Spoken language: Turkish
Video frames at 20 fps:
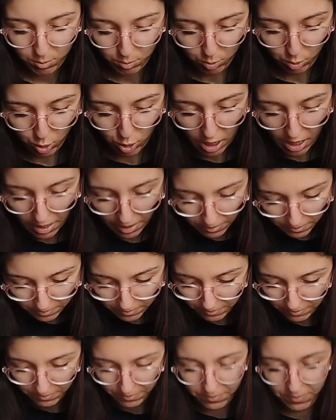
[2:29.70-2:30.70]
Bu da
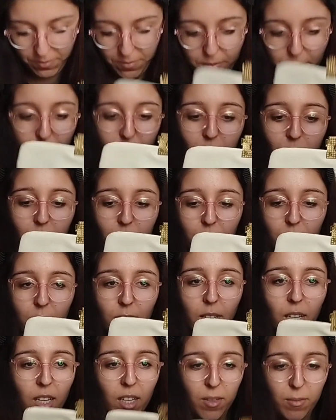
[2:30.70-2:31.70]

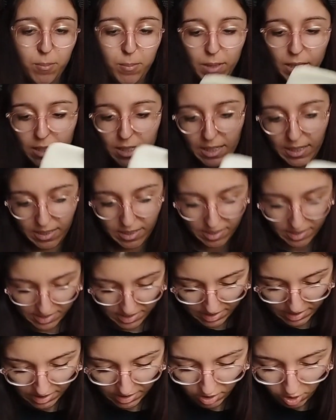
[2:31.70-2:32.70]

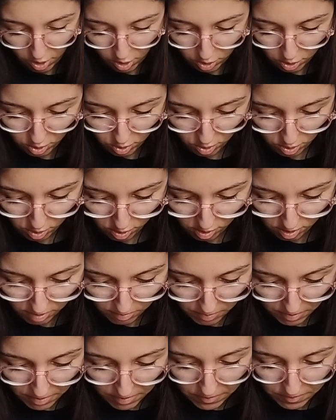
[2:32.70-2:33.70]
mıknatıslı gördüğünüz
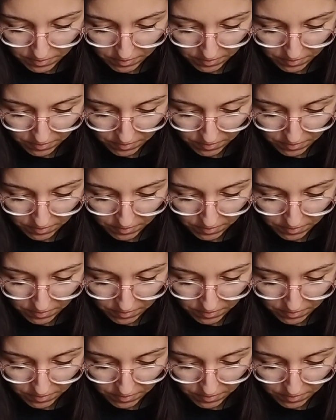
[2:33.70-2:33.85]
gibi.